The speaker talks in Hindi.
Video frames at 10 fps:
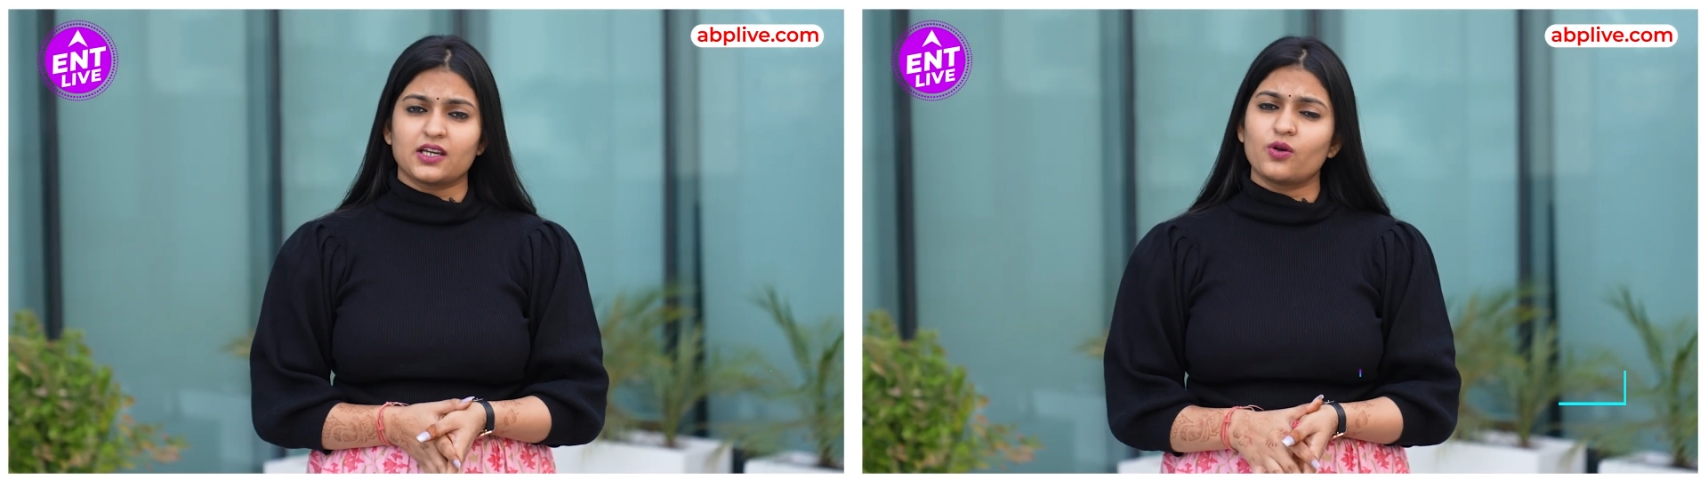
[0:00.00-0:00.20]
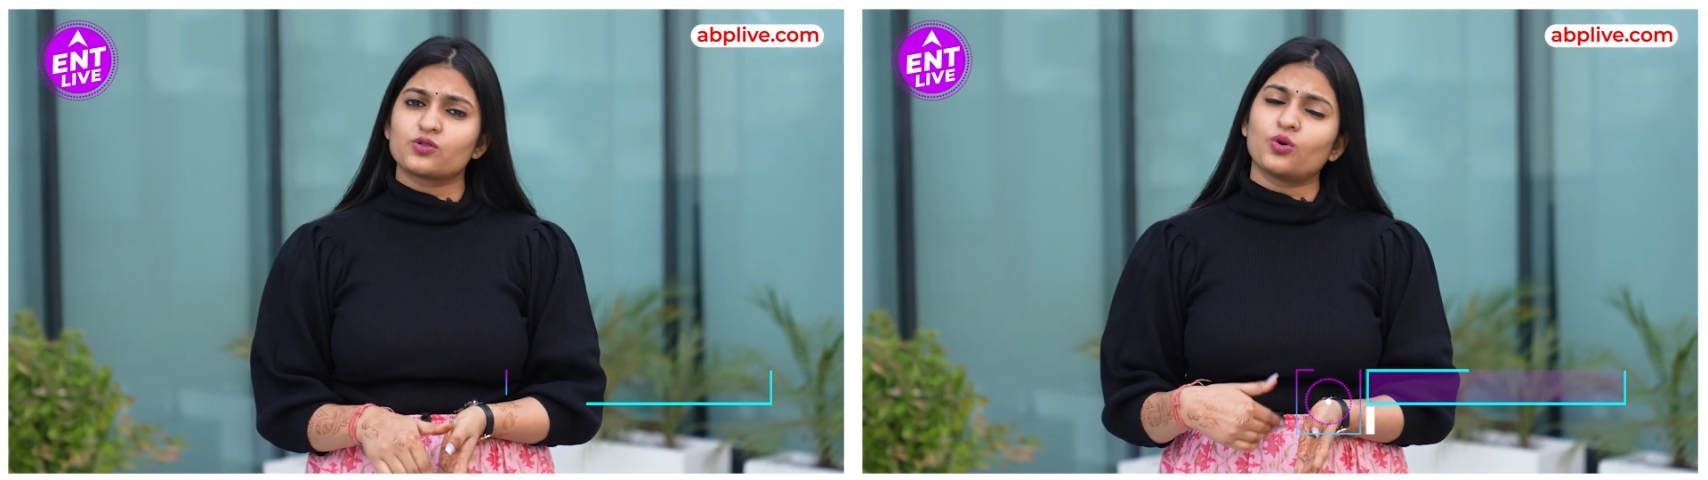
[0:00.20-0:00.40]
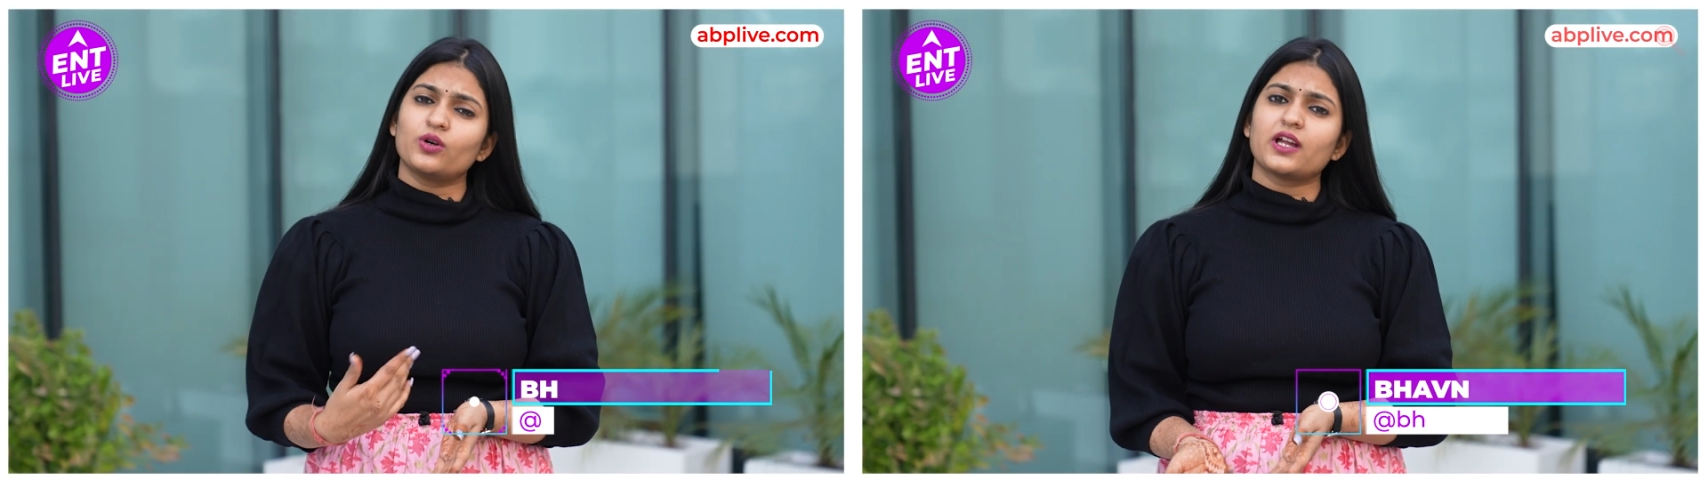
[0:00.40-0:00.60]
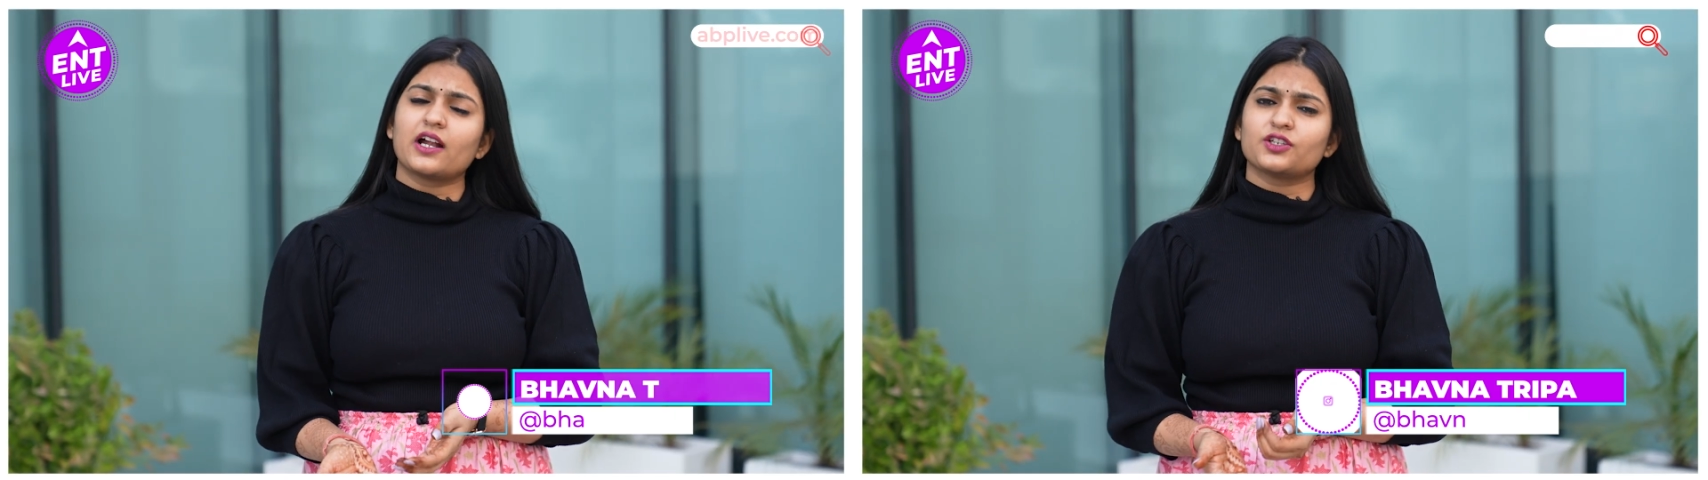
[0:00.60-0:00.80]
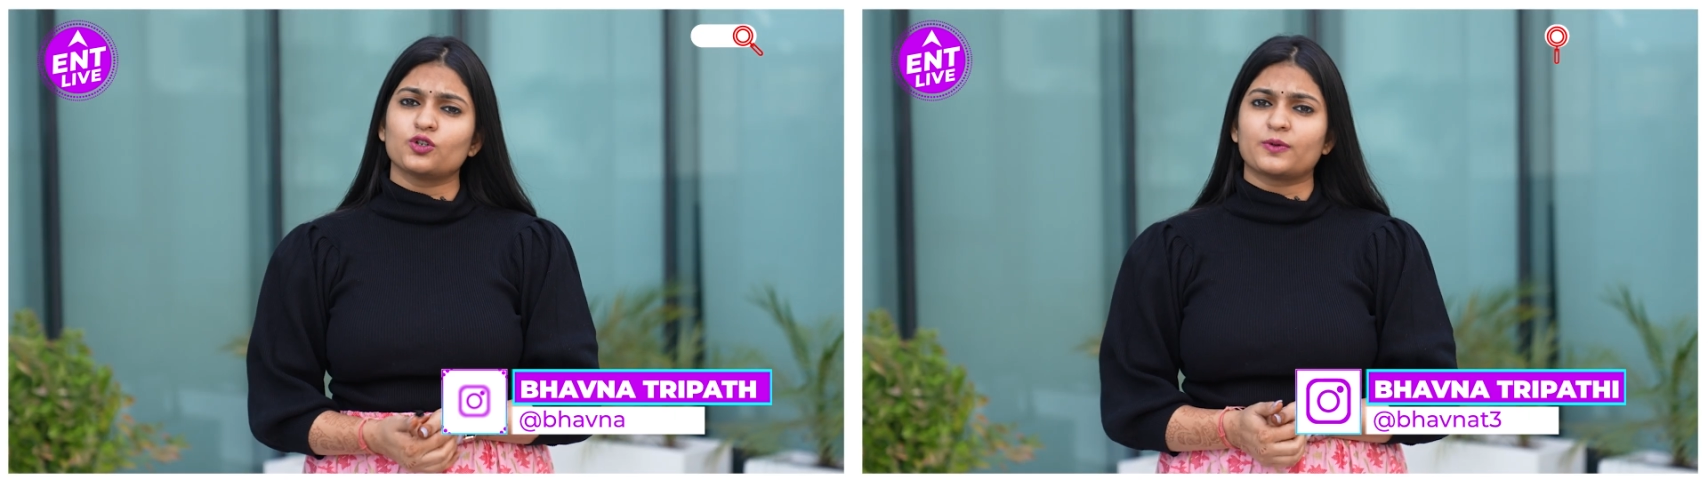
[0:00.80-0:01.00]
किया उसको ही
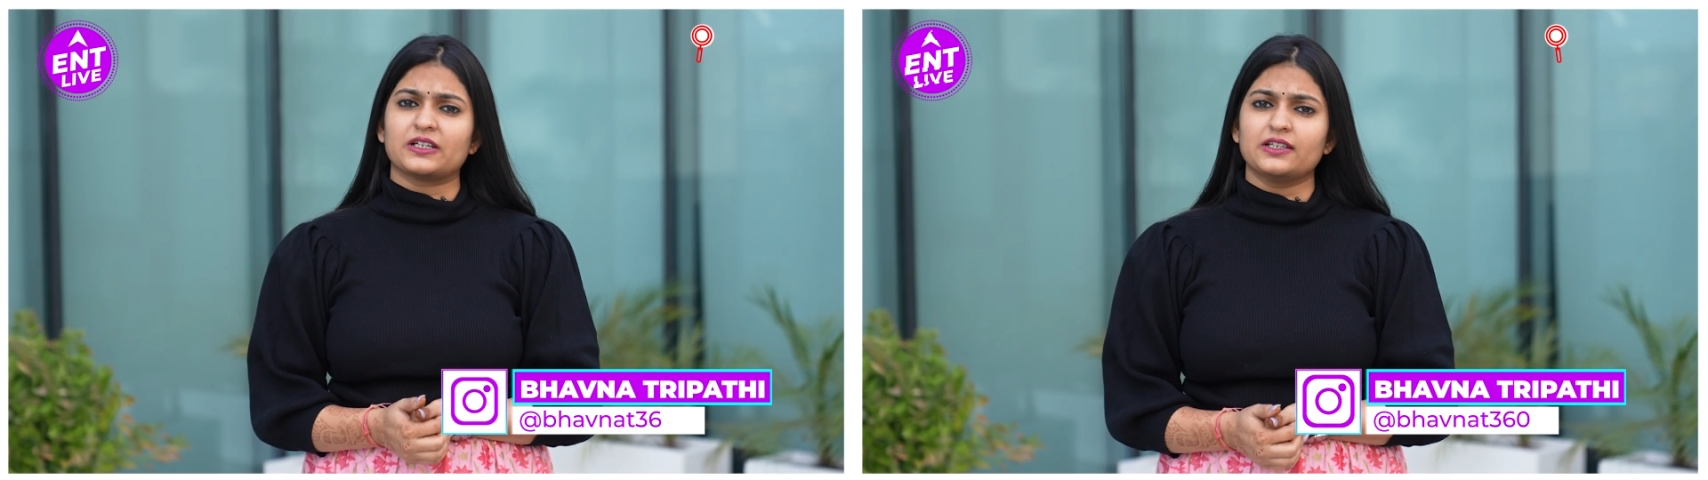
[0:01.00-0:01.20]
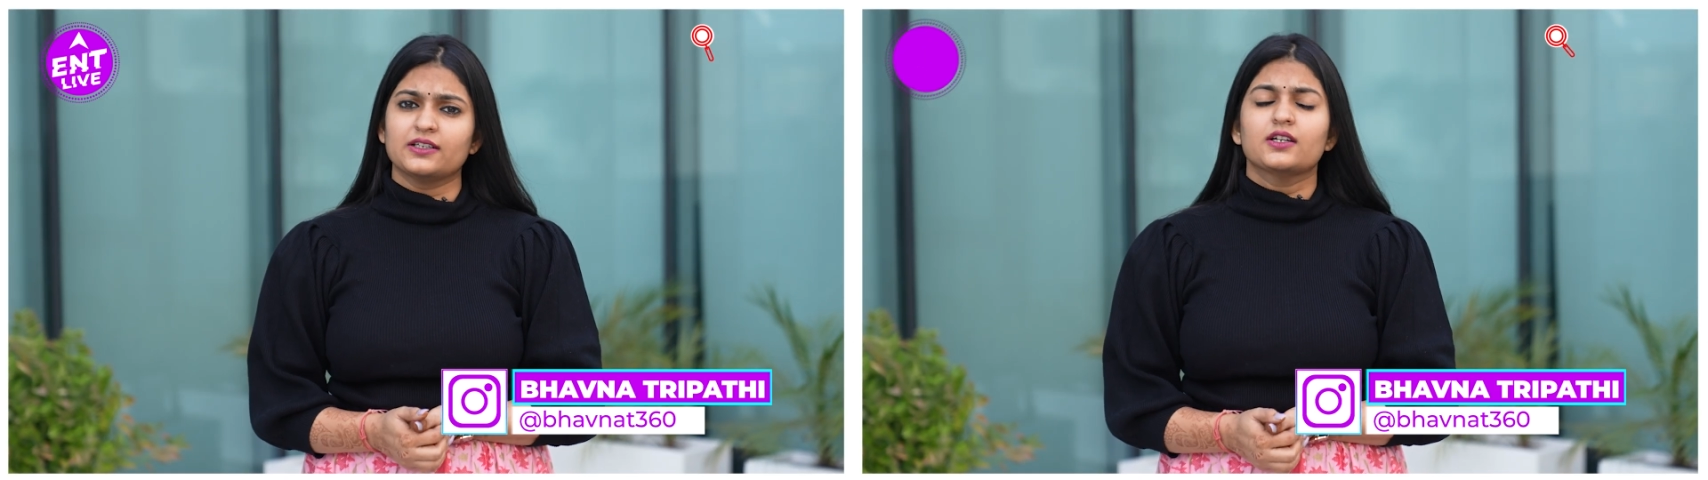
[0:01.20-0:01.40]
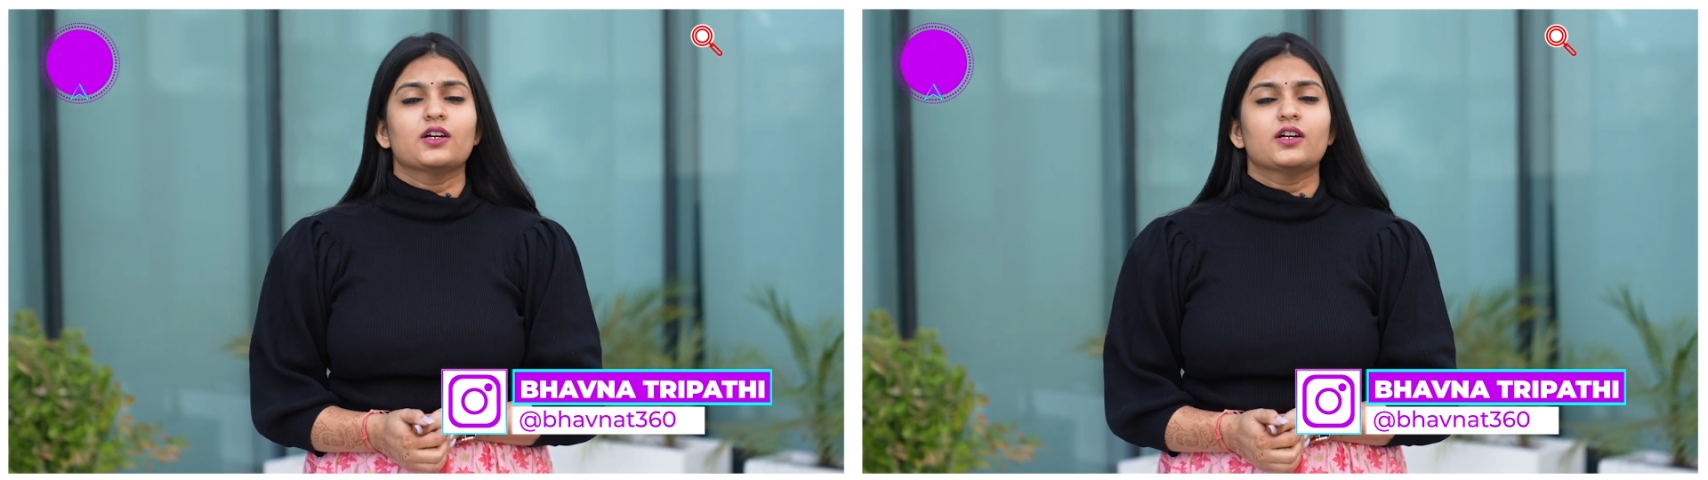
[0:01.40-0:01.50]
डांट क्यों पड़ी